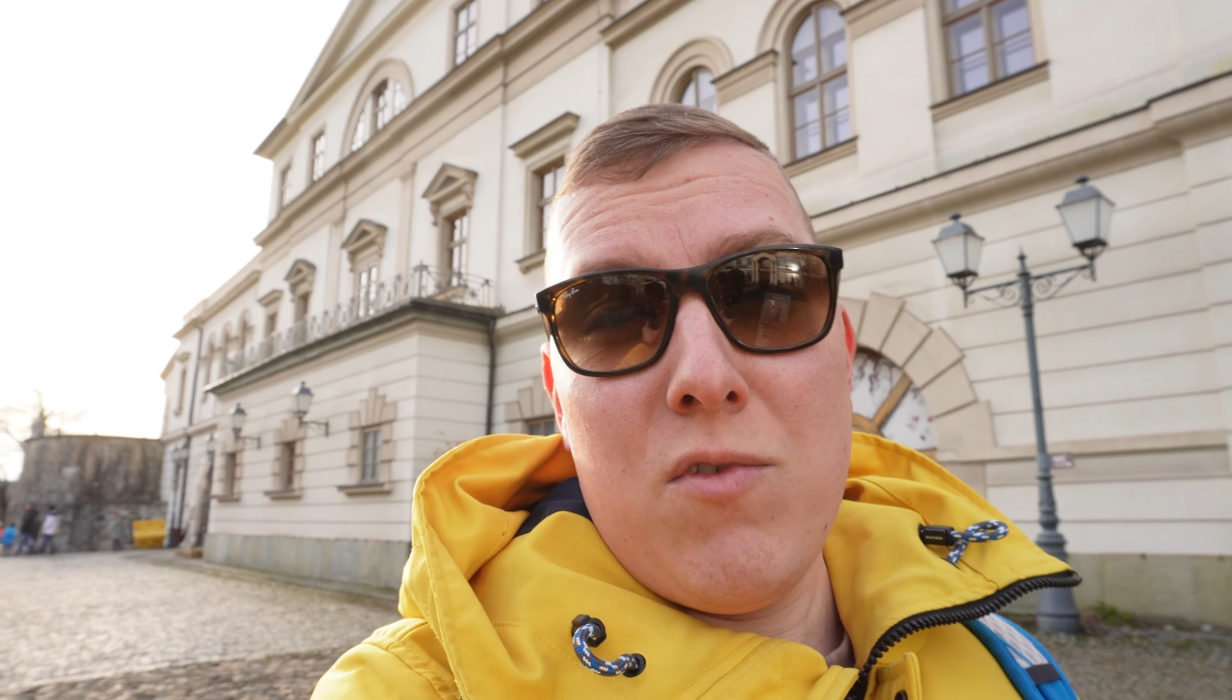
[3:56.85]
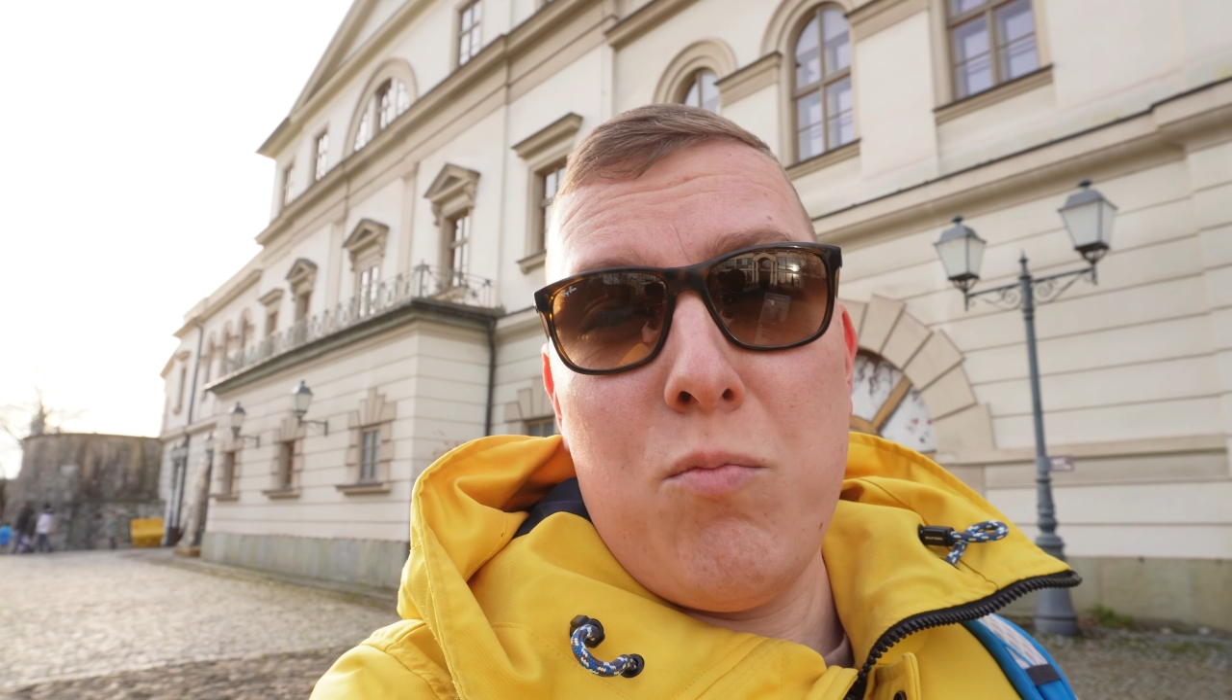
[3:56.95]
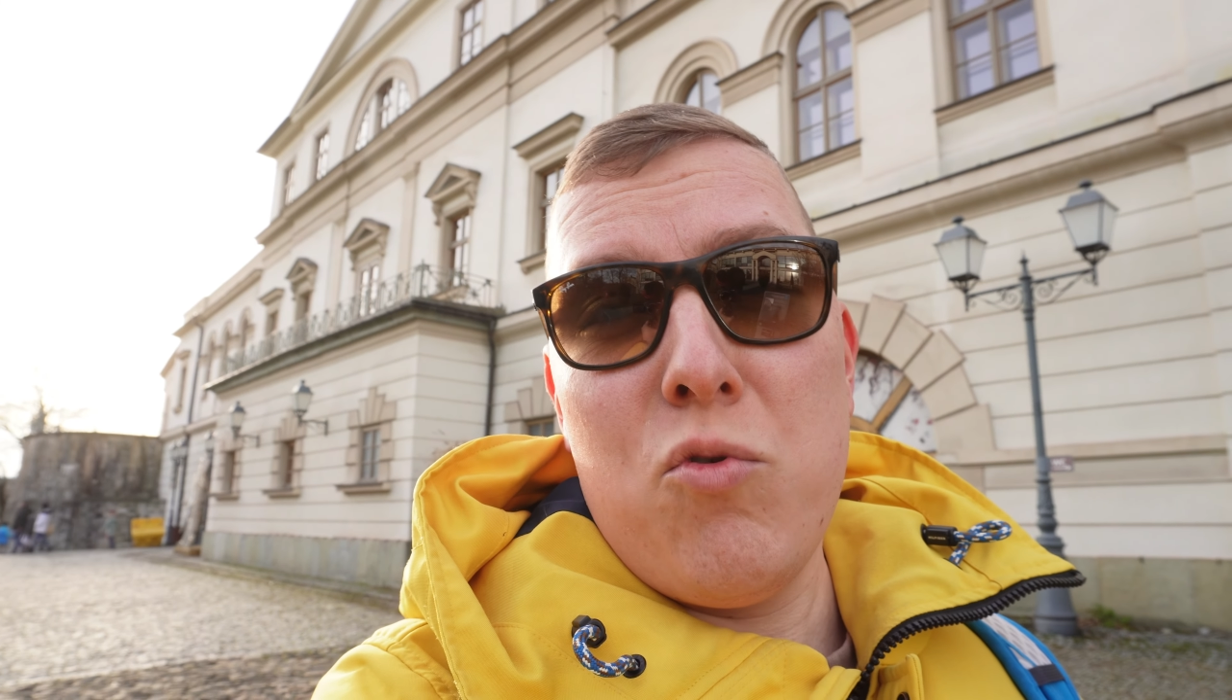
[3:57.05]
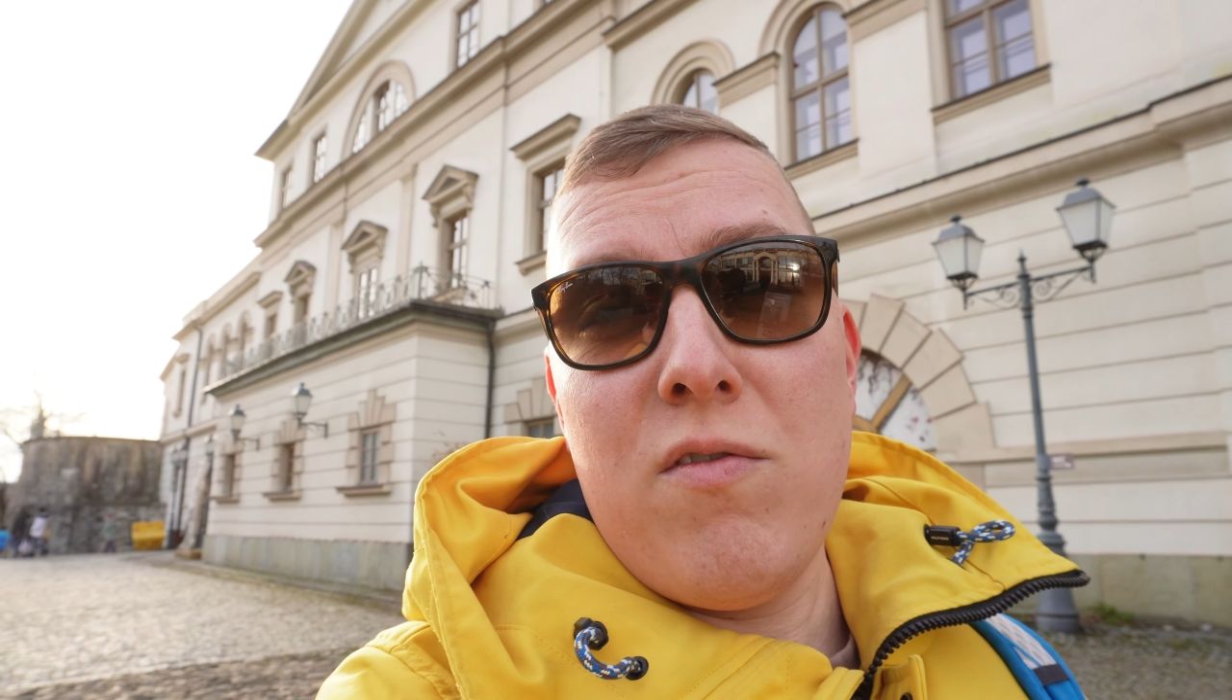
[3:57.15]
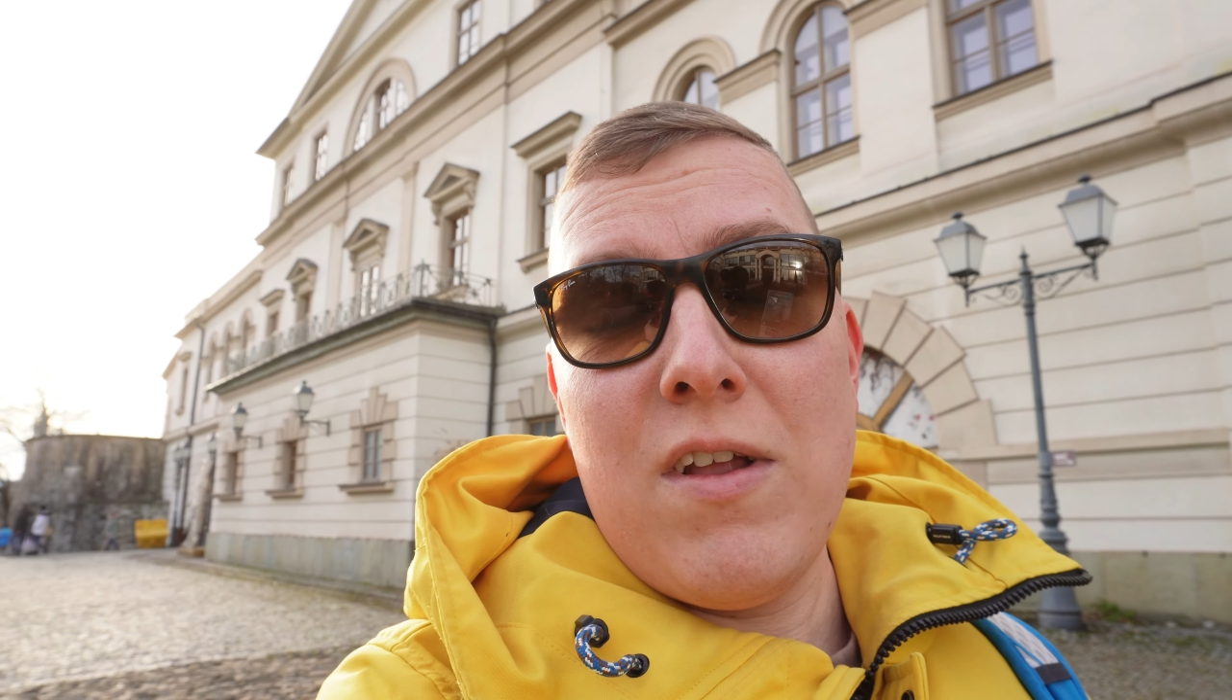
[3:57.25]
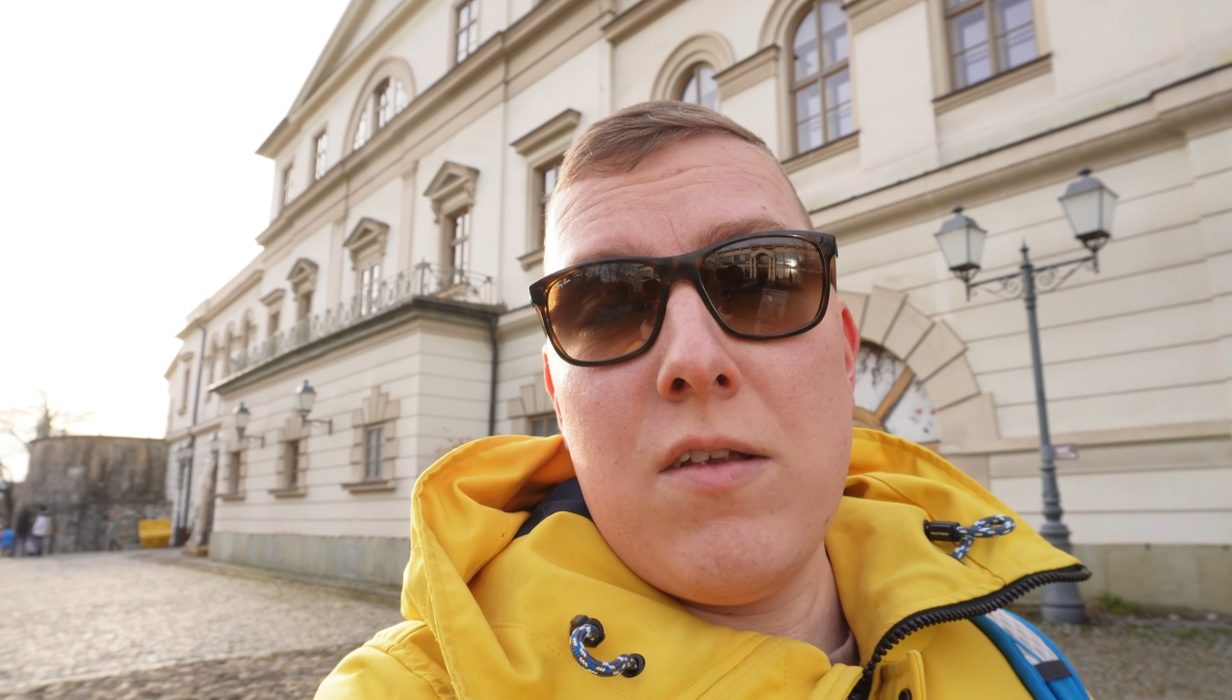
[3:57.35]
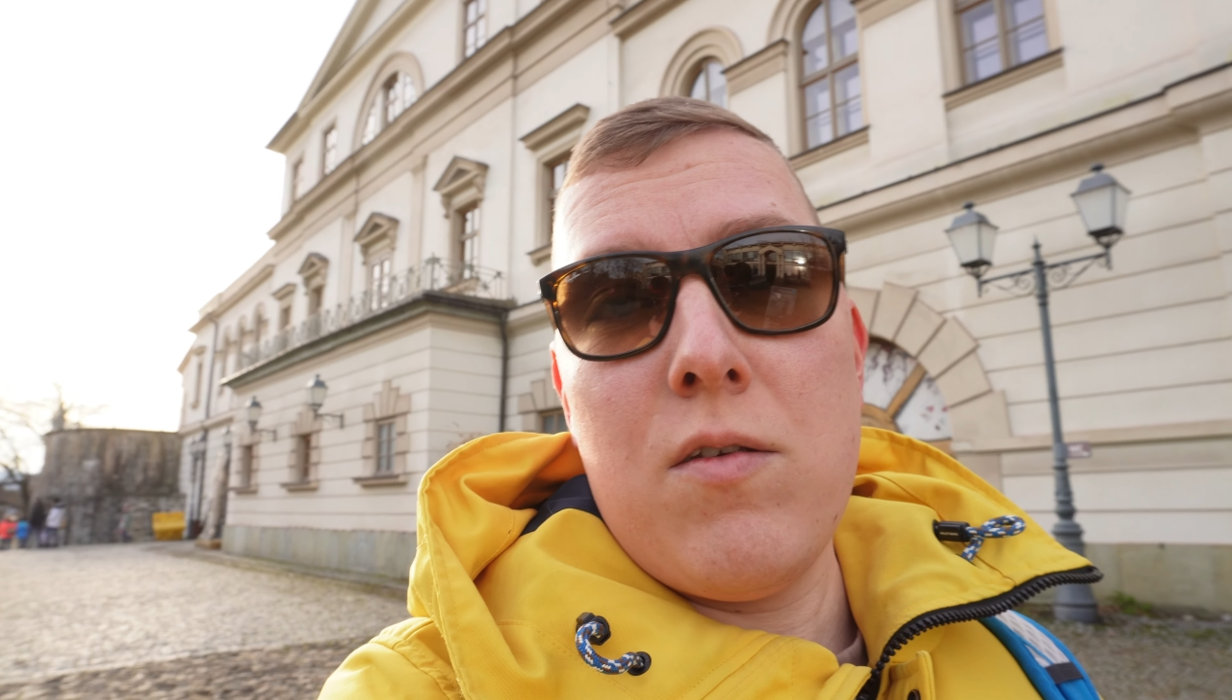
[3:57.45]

Zbudowany